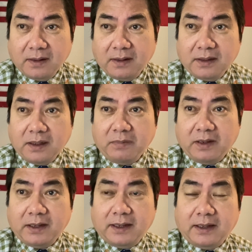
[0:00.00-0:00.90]
Nhưng
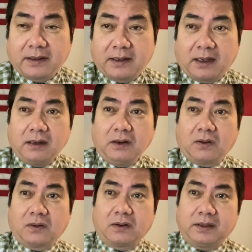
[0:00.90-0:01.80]
mà Ấn
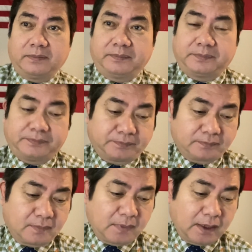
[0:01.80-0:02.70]
Độ đó
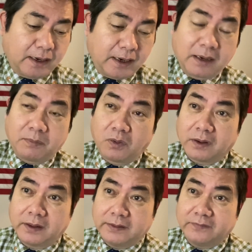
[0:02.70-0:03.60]
lại là một
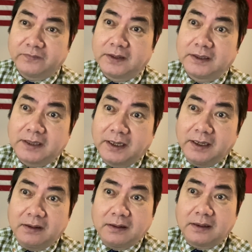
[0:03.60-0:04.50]
cái vị thế
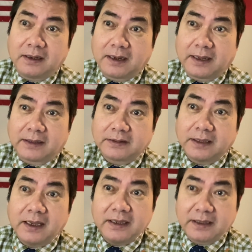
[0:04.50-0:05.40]
rất là
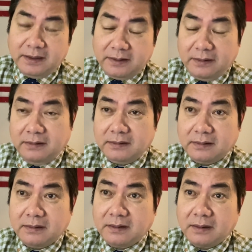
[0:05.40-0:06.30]
tế nhị
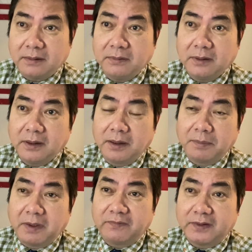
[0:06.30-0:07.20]

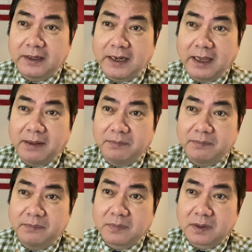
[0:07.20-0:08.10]
mà Việt Nam
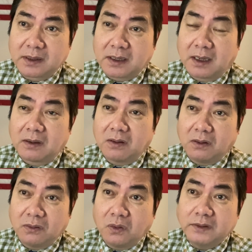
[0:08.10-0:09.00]
cần
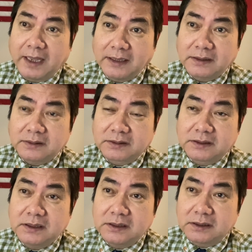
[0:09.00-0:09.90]
có đối tác
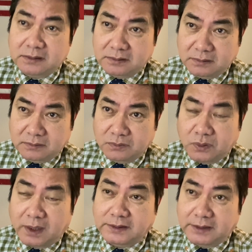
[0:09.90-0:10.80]
chiến lược
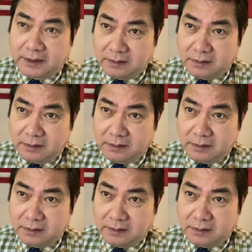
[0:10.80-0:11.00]
toàn diện.